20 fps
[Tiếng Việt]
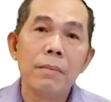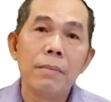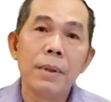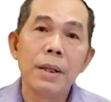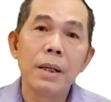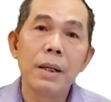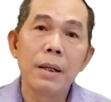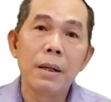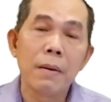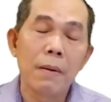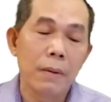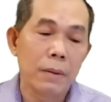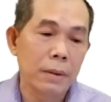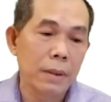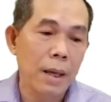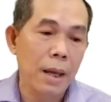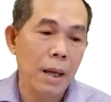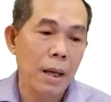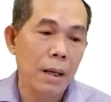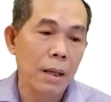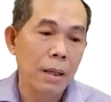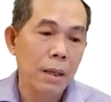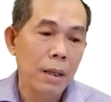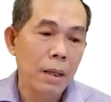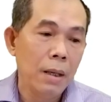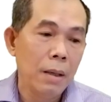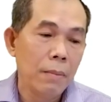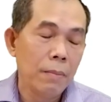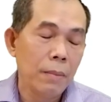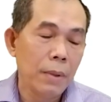mấy cái kho tàng
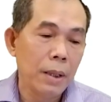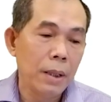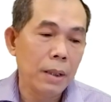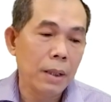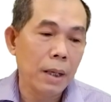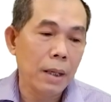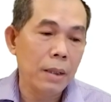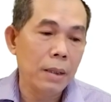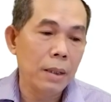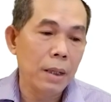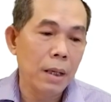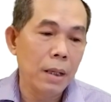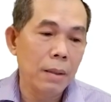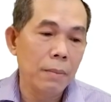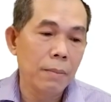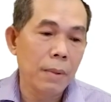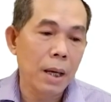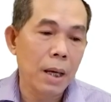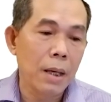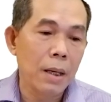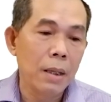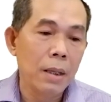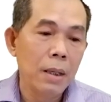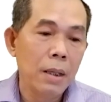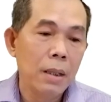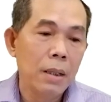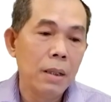mấy cái nơi mà